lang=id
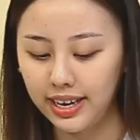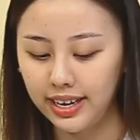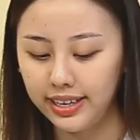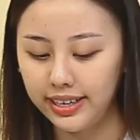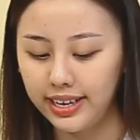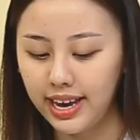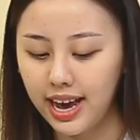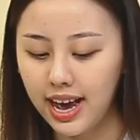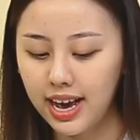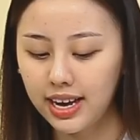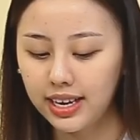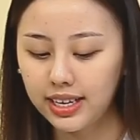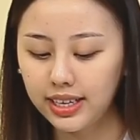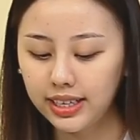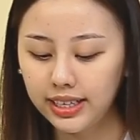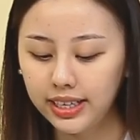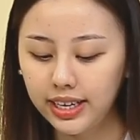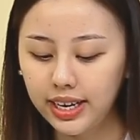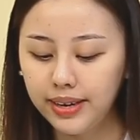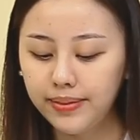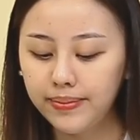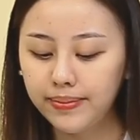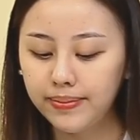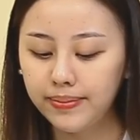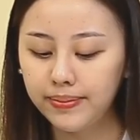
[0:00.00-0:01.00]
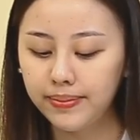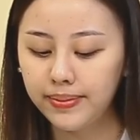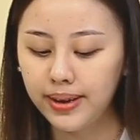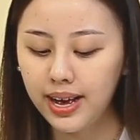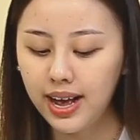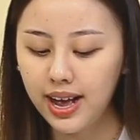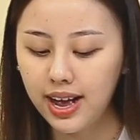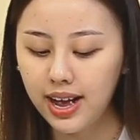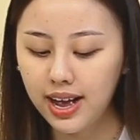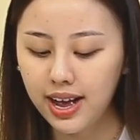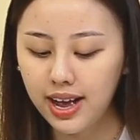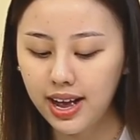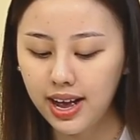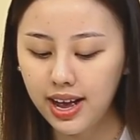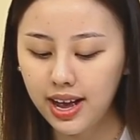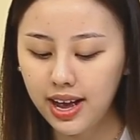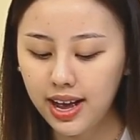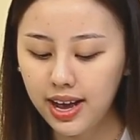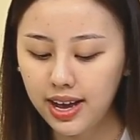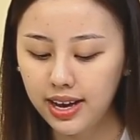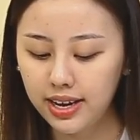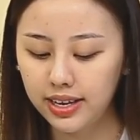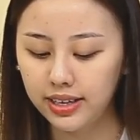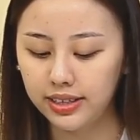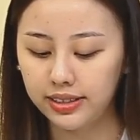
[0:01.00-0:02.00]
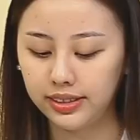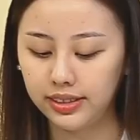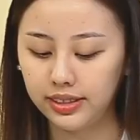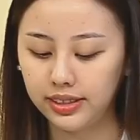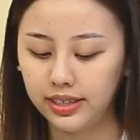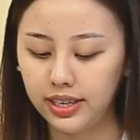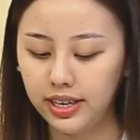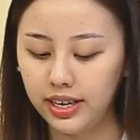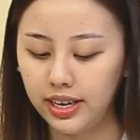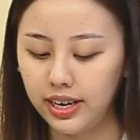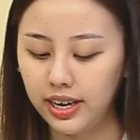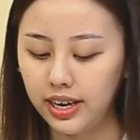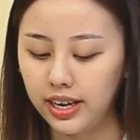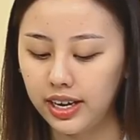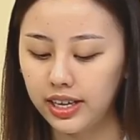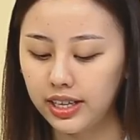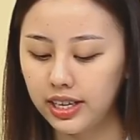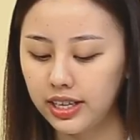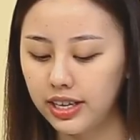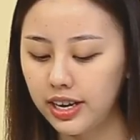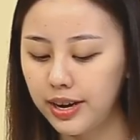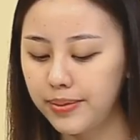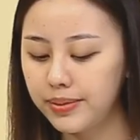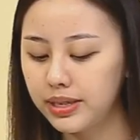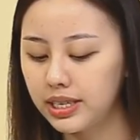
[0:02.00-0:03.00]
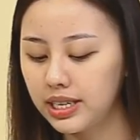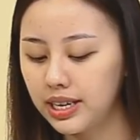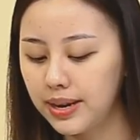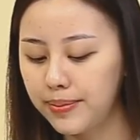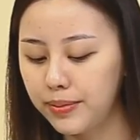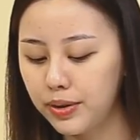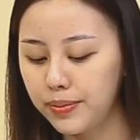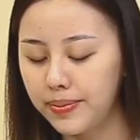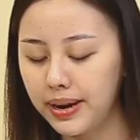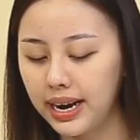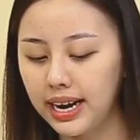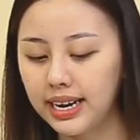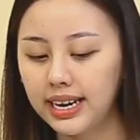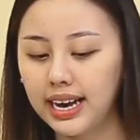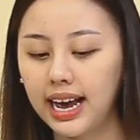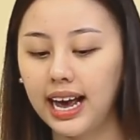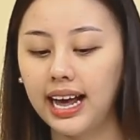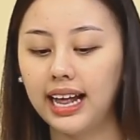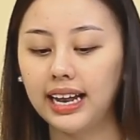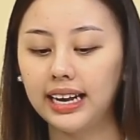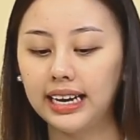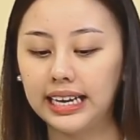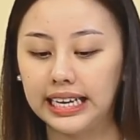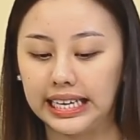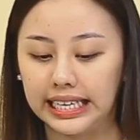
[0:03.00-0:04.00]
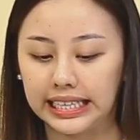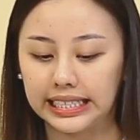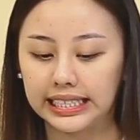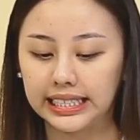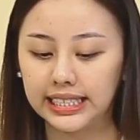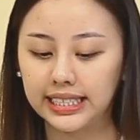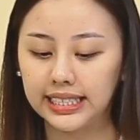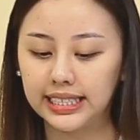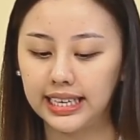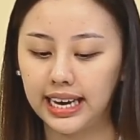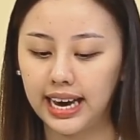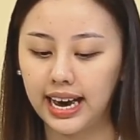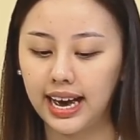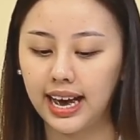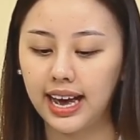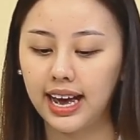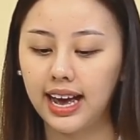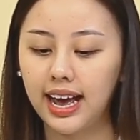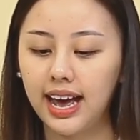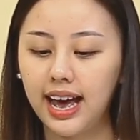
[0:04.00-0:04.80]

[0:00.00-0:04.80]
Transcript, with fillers: Yang kelima, kita tidak bisa melupakan alis ya.